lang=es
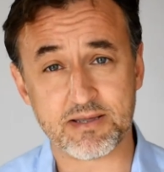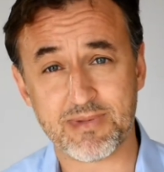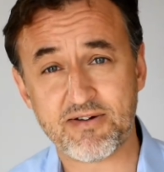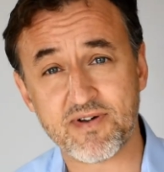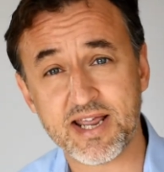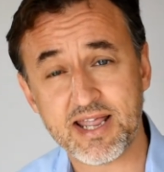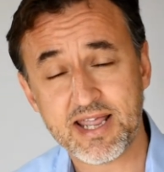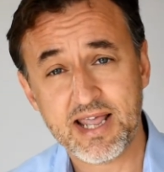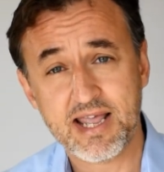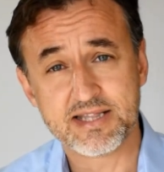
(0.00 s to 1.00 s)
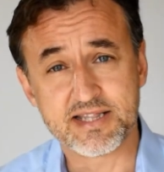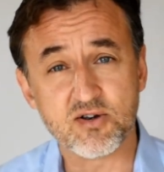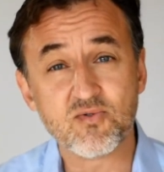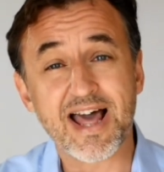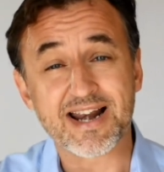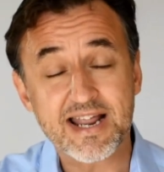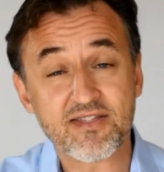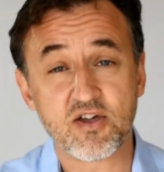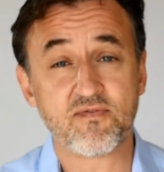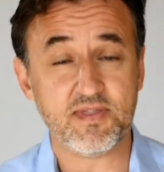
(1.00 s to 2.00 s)
Mafre tiene una red
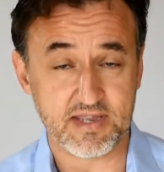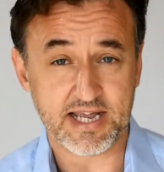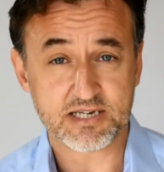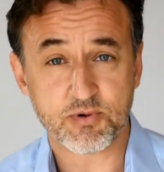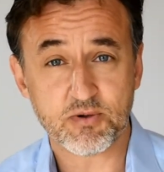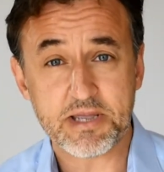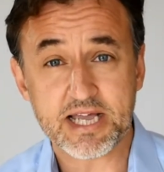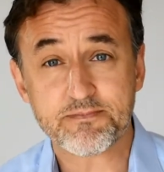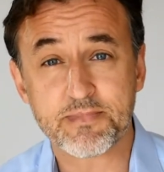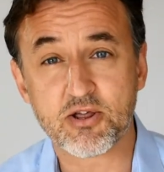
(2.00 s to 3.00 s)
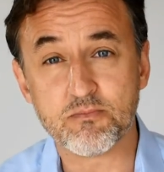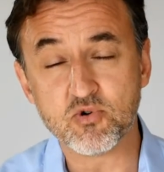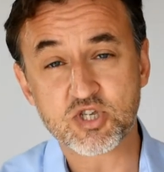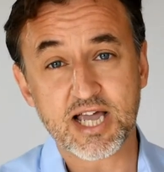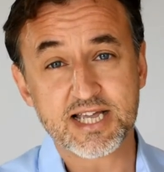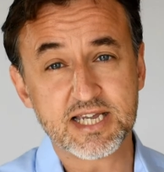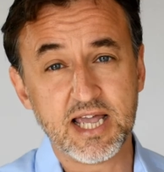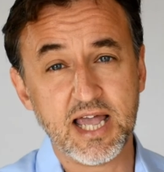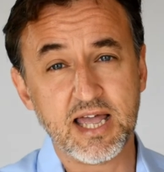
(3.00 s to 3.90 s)
de oficinas propias, pero en muchas